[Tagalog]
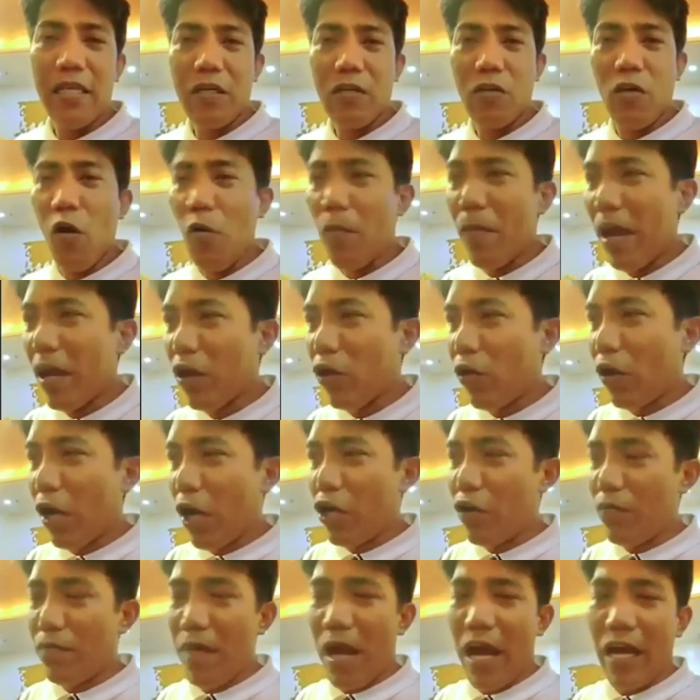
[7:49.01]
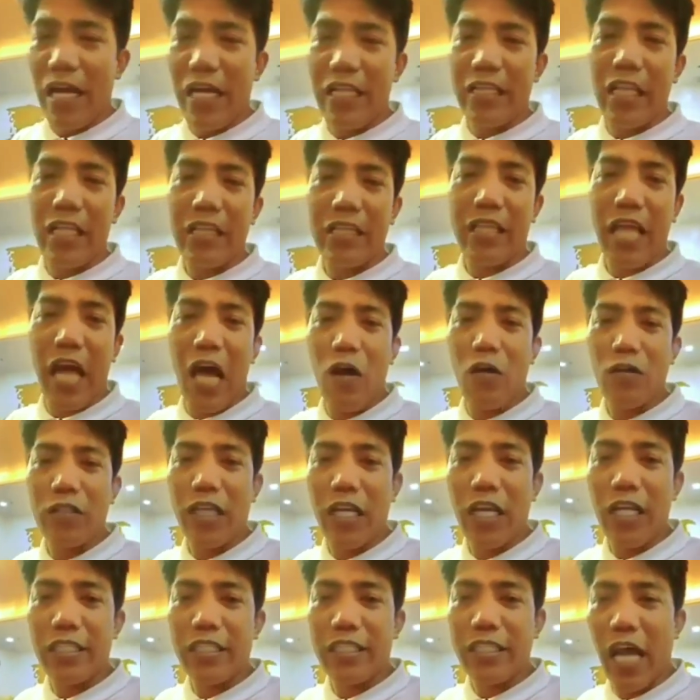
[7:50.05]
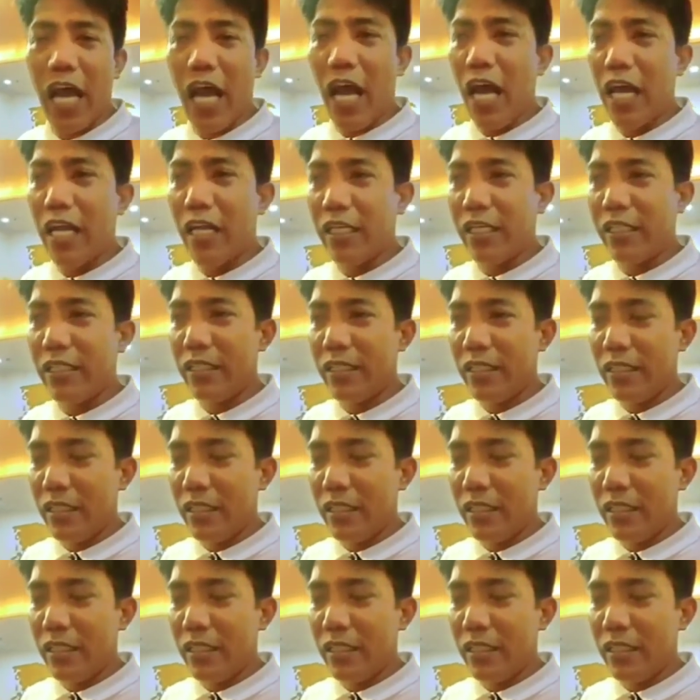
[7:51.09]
kung meron kayong makitang tao sa lansangan